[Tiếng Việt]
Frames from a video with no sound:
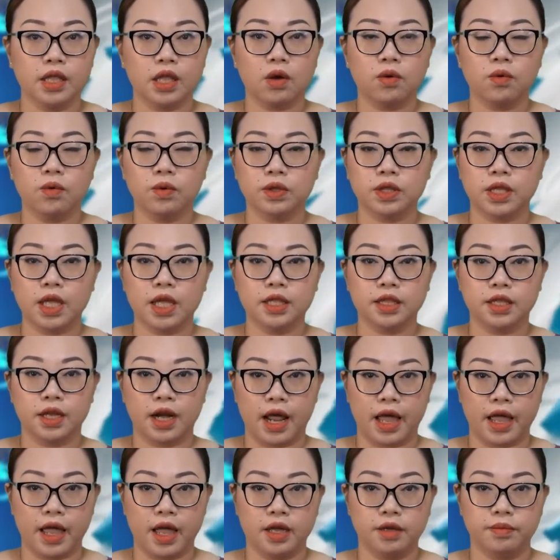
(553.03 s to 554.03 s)
Theo nguồn tin từ
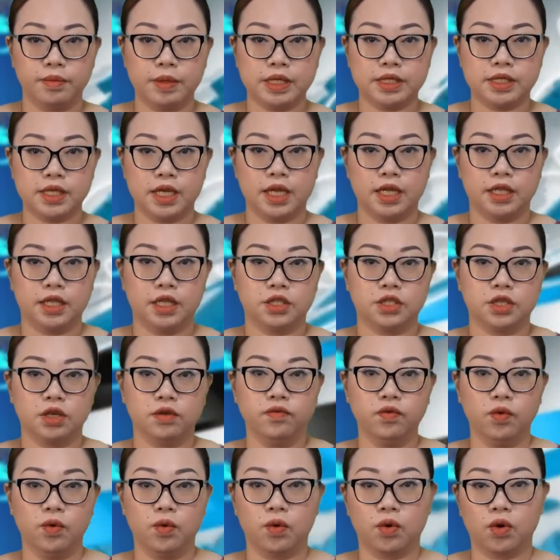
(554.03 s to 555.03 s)
đài ABC thì
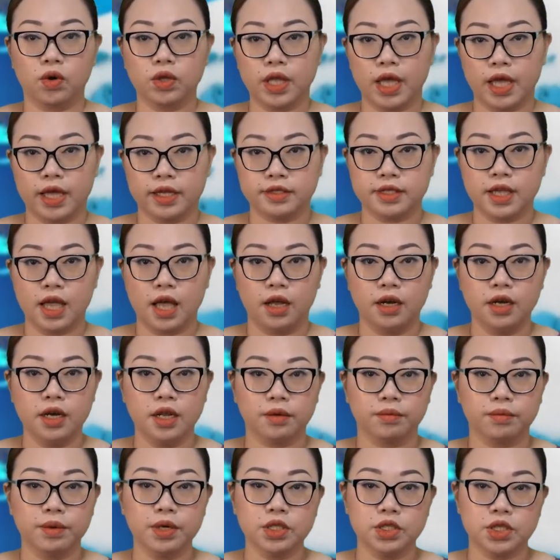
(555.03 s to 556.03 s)
chính phủ có thể sẽ ấn
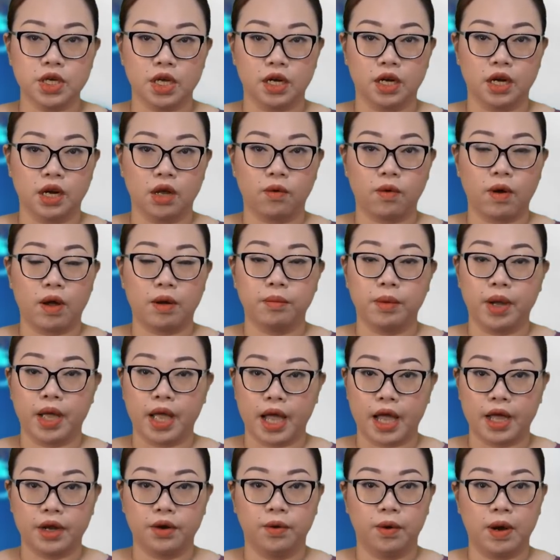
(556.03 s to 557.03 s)
định mức trần là khoảng
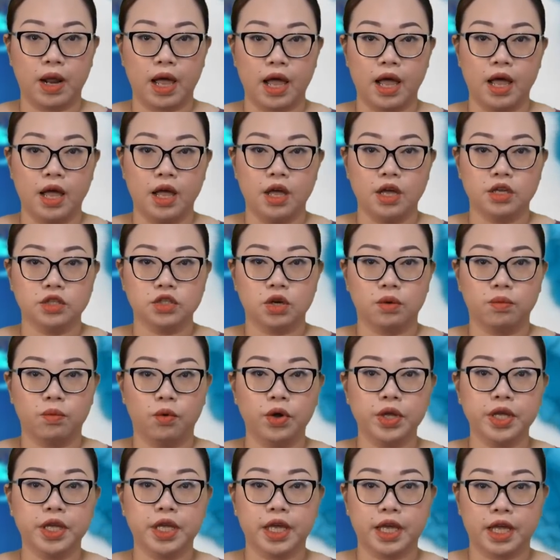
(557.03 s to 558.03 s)
12 đô la cho
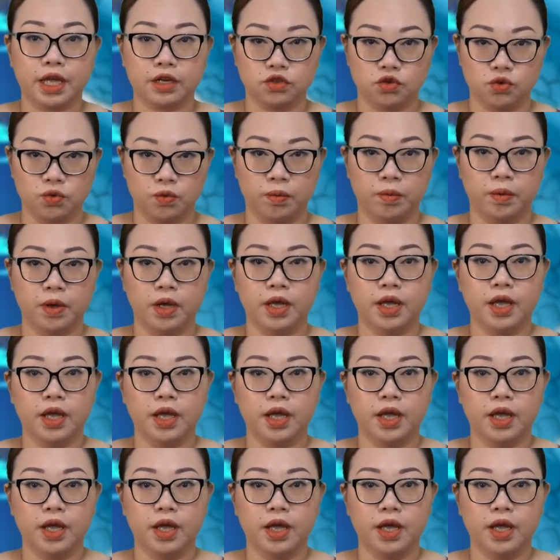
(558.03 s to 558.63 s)
mỗi gigajoule.